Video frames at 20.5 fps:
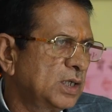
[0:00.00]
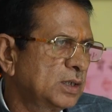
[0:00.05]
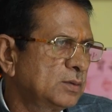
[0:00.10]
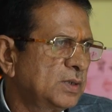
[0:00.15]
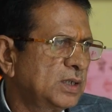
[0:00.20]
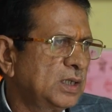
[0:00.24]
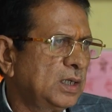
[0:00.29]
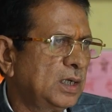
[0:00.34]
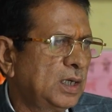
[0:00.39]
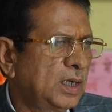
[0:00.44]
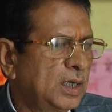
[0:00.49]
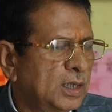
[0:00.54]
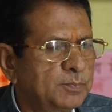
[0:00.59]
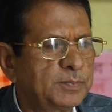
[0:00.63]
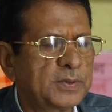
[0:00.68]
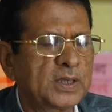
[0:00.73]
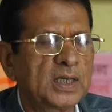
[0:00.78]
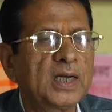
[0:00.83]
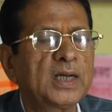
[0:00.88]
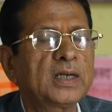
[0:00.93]
लगभग हर
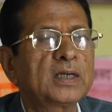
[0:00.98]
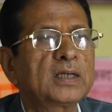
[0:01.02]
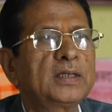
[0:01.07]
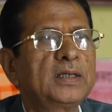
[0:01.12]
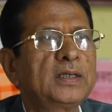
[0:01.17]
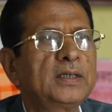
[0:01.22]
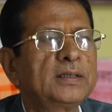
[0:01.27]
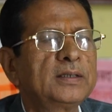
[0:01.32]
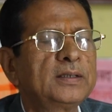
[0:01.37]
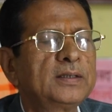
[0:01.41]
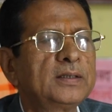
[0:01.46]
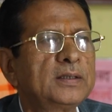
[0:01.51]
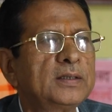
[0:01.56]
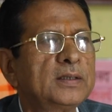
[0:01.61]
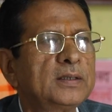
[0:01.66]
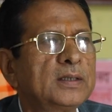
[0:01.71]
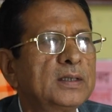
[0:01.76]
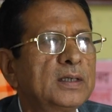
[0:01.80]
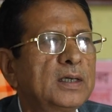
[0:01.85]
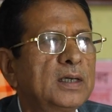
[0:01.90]
प्रकार के
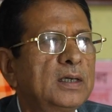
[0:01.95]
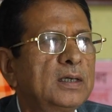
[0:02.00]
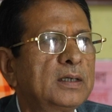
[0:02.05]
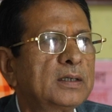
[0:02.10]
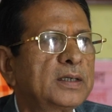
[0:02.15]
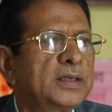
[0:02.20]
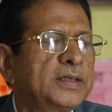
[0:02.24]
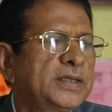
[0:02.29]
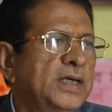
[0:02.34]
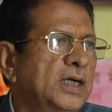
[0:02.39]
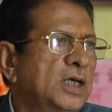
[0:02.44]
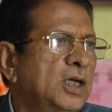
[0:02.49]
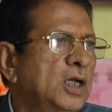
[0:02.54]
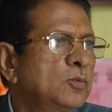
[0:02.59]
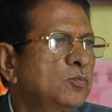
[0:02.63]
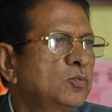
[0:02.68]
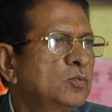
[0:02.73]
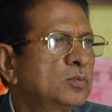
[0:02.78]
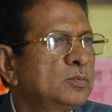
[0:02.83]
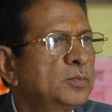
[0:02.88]

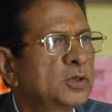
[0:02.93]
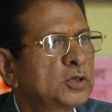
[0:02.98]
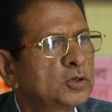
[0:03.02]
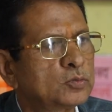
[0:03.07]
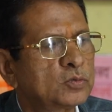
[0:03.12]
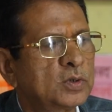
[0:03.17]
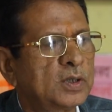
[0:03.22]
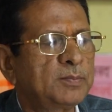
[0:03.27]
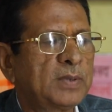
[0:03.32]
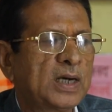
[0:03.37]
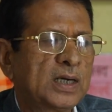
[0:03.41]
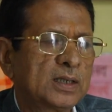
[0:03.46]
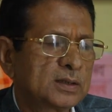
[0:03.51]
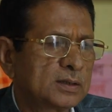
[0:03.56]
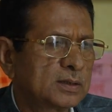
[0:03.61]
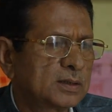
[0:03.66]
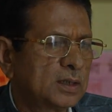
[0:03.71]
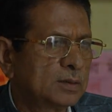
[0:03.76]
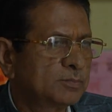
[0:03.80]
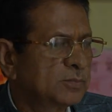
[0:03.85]
क्रियाकलापों में बच्चों का भाग
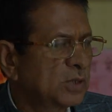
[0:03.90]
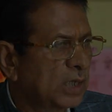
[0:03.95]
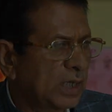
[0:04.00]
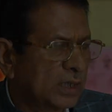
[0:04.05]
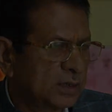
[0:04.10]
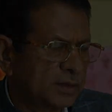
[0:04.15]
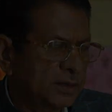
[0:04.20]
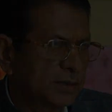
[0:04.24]
हम कराते